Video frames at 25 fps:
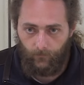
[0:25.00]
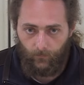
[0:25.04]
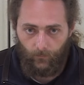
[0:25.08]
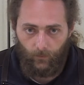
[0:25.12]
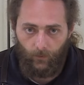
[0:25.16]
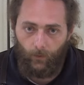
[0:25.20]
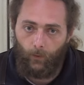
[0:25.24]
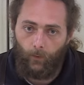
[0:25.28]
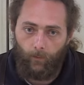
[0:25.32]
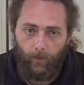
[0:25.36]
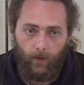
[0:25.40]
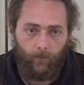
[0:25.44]

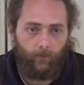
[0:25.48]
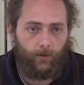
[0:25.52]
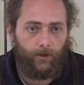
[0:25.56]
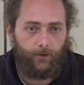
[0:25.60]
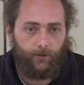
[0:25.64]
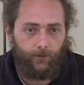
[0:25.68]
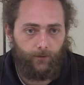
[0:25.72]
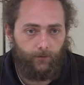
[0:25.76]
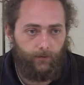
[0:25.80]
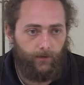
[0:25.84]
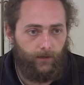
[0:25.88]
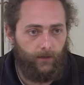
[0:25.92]
Donc bah, moi,
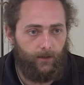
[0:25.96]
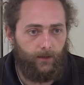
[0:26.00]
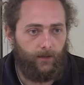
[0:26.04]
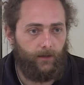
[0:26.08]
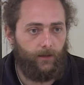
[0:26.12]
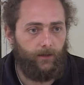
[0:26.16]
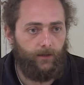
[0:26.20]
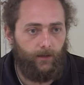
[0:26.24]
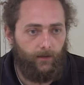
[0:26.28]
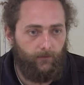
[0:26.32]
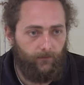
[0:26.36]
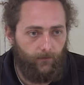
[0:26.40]
je suis déjà
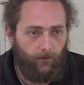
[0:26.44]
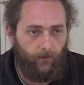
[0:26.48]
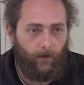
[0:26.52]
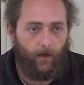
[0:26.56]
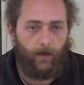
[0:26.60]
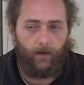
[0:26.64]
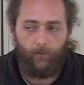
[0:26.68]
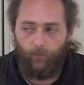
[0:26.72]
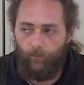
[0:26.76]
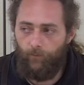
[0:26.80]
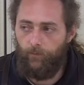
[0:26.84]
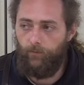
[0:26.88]
un éleveur
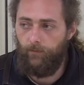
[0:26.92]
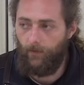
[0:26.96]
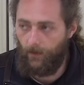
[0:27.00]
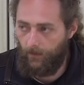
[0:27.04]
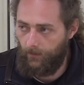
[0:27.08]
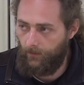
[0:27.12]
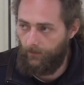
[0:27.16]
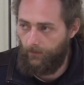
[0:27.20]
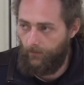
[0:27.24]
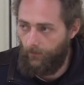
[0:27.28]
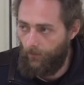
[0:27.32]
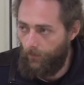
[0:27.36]
avec
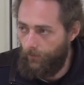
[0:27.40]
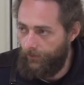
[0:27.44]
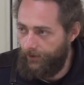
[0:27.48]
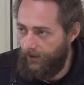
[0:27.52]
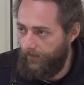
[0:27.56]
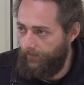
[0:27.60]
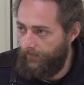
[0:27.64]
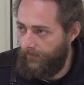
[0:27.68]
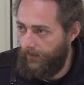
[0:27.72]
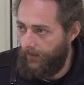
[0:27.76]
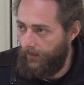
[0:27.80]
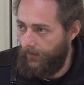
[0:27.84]
gros
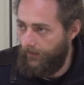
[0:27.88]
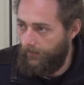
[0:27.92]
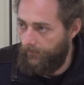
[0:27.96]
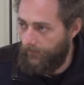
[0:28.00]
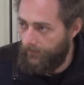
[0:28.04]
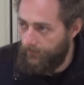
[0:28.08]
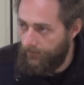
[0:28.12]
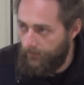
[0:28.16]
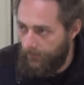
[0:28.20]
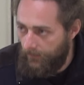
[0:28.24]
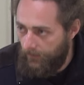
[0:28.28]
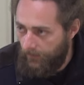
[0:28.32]
cheptel.
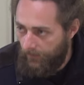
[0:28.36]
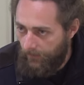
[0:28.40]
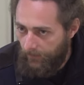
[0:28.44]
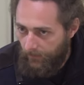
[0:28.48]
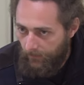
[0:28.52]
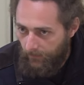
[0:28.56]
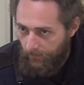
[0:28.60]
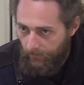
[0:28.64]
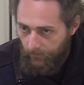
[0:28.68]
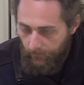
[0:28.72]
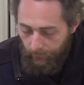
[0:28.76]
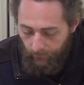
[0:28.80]

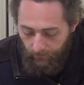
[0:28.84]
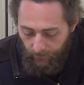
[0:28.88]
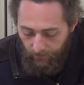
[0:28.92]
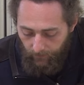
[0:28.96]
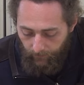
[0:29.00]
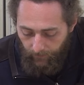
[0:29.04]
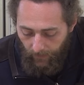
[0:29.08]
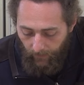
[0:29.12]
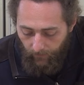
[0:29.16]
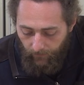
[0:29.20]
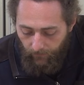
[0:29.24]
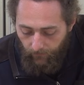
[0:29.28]
Donc j'ai
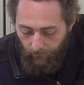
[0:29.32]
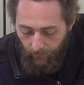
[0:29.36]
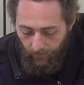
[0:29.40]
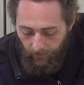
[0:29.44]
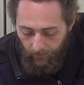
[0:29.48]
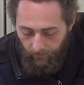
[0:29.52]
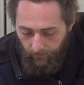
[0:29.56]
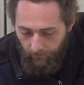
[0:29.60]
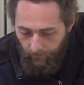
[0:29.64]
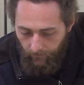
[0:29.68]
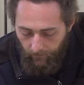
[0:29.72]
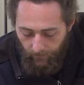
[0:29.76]
pas
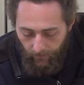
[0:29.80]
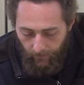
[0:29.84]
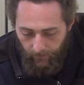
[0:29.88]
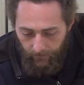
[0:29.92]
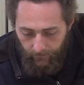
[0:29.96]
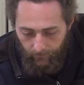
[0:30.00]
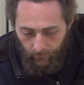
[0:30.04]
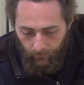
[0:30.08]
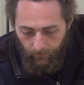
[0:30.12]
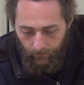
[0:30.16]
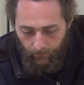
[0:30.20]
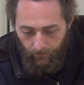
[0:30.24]
besoin de
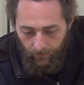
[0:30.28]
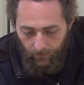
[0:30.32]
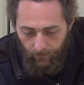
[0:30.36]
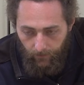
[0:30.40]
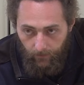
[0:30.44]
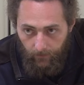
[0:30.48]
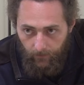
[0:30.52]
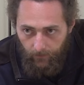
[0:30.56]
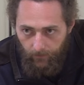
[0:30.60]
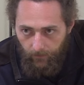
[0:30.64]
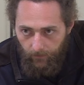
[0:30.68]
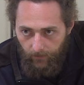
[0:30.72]

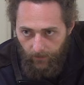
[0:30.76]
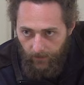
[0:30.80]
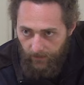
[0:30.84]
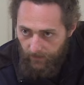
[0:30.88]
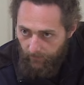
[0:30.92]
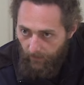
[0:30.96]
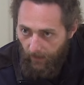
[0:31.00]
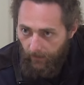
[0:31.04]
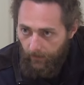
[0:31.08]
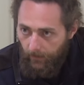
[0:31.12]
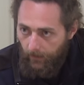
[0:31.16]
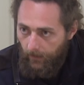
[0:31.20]
réintroduire. Euh,
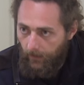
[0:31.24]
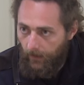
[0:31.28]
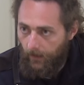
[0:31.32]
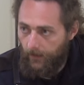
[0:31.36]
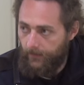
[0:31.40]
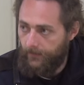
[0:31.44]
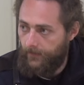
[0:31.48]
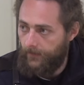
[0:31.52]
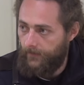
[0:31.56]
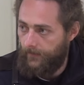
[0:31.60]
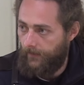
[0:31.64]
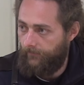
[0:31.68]
l'animal, il est là,
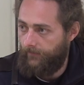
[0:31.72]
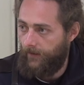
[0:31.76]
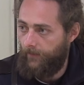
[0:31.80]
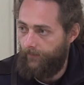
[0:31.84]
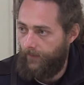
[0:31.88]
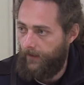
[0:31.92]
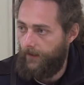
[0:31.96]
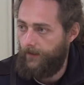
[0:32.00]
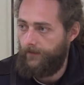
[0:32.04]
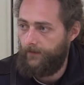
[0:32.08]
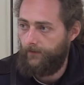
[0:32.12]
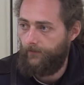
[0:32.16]
c'est sa vraie
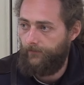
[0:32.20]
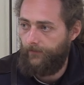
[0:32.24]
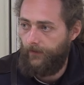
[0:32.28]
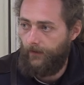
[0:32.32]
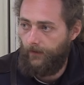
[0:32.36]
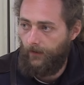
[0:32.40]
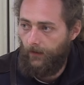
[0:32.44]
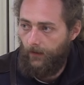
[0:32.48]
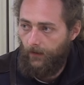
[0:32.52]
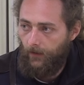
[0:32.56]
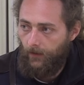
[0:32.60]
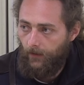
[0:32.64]
place en
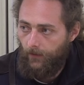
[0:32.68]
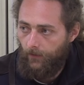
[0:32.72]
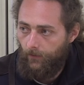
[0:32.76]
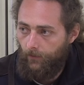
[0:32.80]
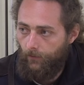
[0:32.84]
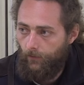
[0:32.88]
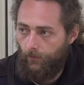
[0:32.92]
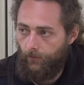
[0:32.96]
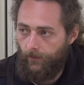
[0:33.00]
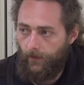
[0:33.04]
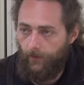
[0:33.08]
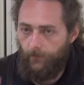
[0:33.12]
fait.
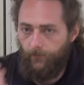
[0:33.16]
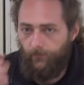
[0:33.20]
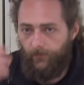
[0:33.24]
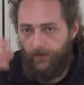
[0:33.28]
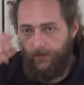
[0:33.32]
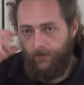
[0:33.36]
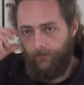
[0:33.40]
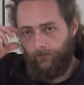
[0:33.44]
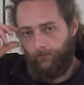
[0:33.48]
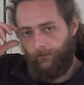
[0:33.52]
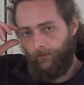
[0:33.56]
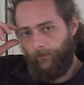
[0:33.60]
Nous, on a une
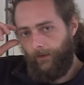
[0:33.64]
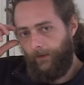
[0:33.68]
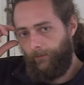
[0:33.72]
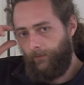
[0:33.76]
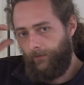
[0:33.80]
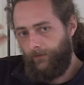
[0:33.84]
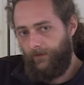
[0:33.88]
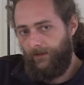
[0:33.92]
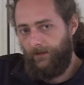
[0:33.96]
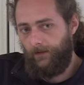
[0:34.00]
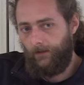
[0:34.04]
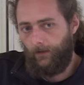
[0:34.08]
vision
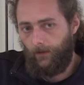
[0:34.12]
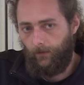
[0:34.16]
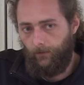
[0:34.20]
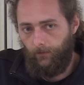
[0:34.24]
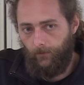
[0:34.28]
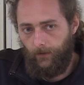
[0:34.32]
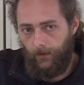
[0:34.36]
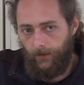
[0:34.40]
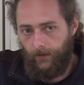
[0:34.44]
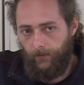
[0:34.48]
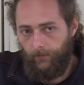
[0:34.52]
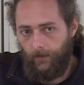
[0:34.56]
complètement
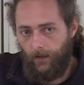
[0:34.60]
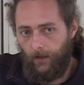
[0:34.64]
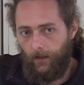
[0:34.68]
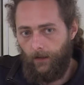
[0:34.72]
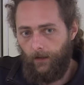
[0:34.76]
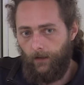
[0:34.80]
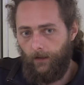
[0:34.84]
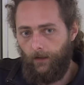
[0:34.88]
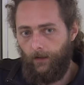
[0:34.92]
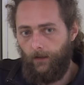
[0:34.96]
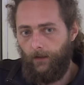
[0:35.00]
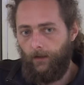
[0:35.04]
distordue de l'animal